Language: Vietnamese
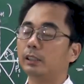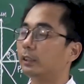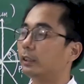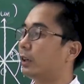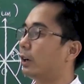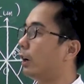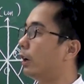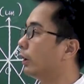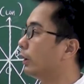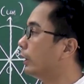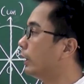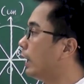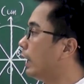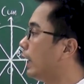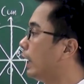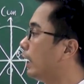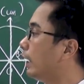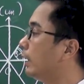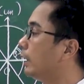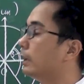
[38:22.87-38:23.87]
Còn
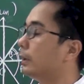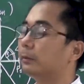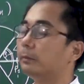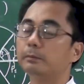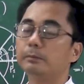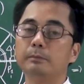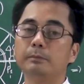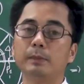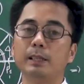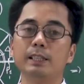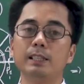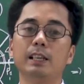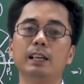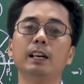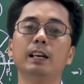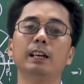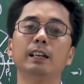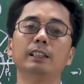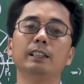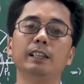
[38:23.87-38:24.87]
bây
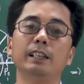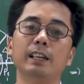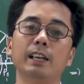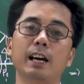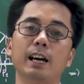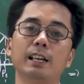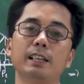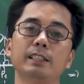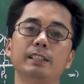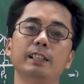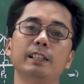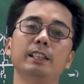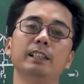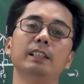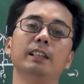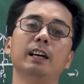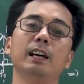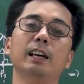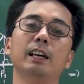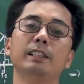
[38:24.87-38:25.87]
giờ thì
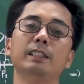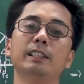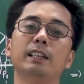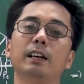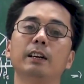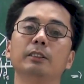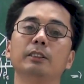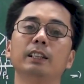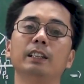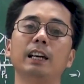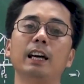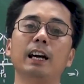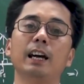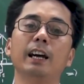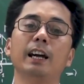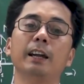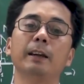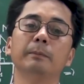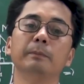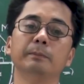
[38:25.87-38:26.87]
xin chào tất cả các
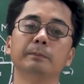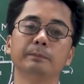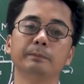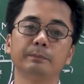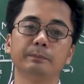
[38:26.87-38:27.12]
em.